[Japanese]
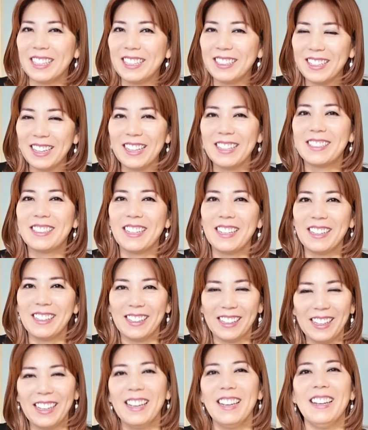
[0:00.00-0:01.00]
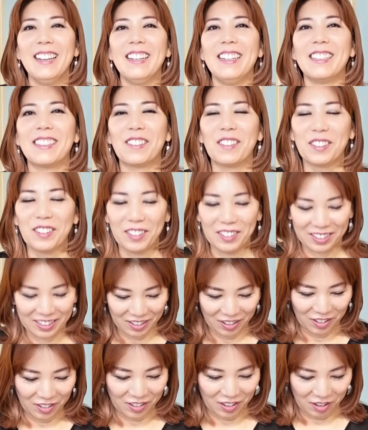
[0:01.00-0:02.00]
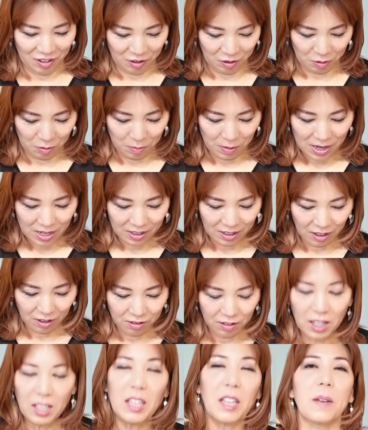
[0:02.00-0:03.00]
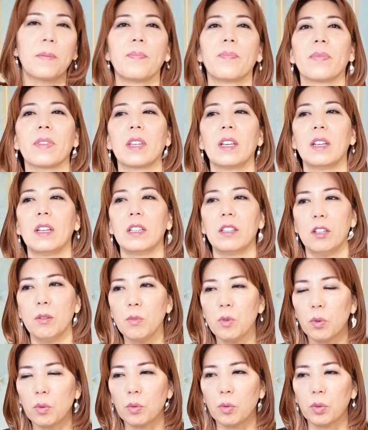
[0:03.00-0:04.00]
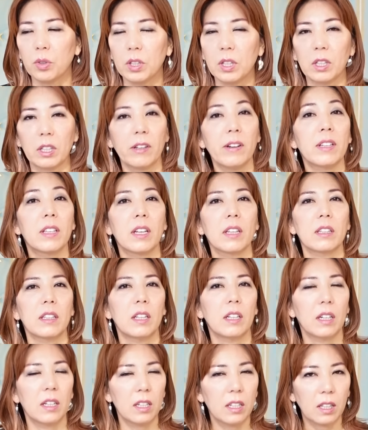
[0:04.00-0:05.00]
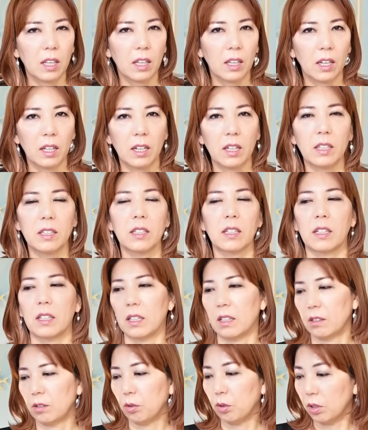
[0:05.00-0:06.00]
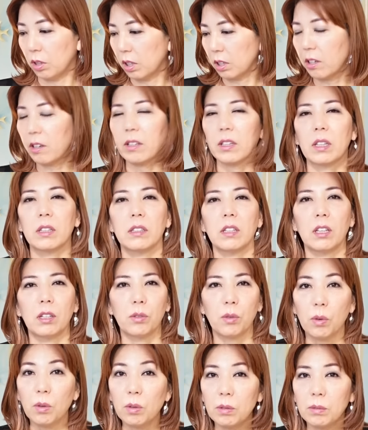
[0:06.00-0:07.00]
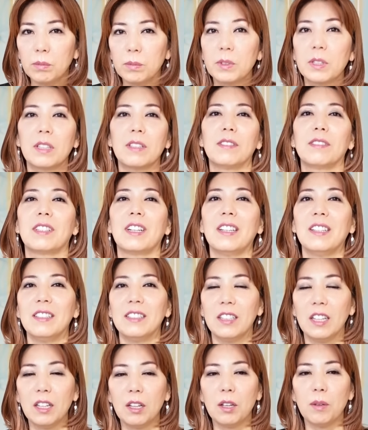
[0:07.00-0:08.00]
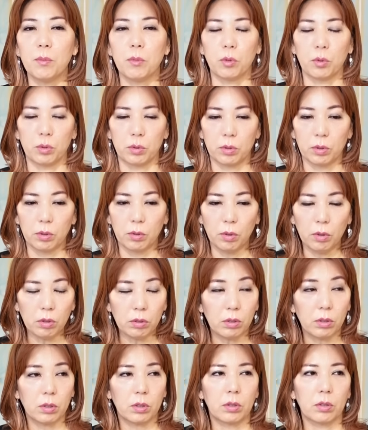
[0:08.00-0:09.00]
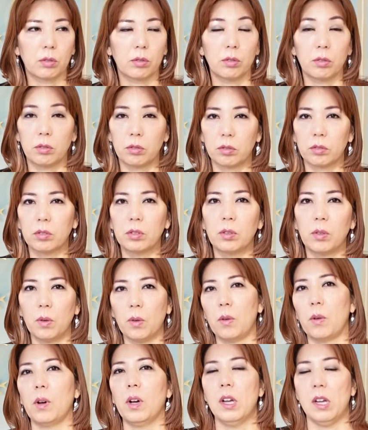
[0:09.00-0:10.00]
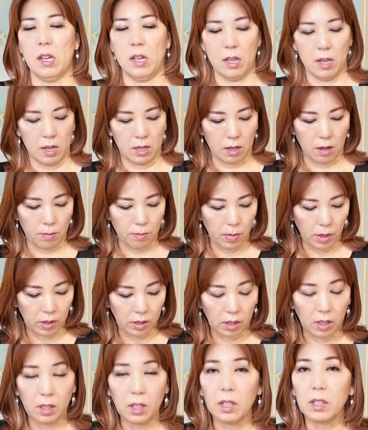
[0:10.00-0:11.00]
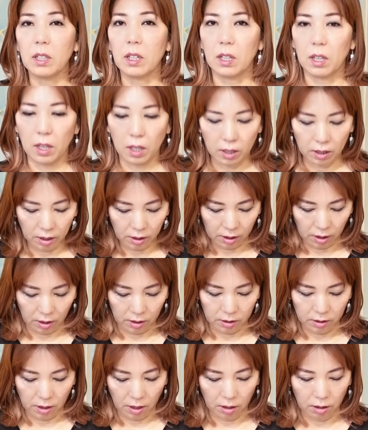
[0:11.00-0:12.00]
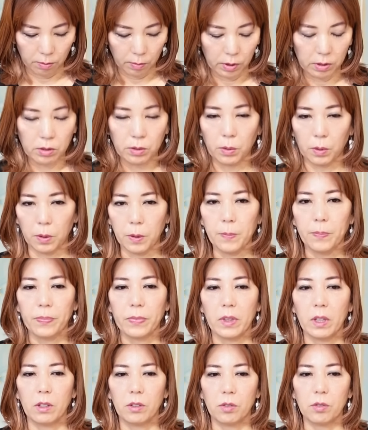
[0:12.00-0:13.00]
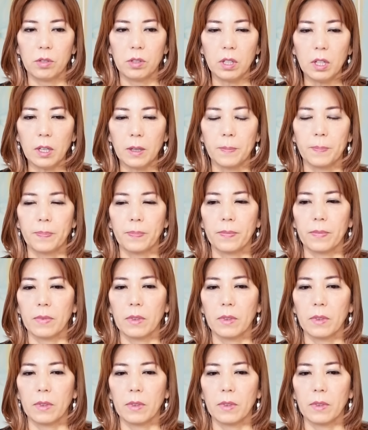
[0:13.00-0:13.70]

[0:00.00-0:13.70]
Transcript: 冷静にこの状況を踏まえた上で、でもこれだけはやっていかなきゃいけないんだから、これだけはやっていこうっていう感じでね、もうすごく粛々と頑張ってきたんだなって感じがありますよ。そして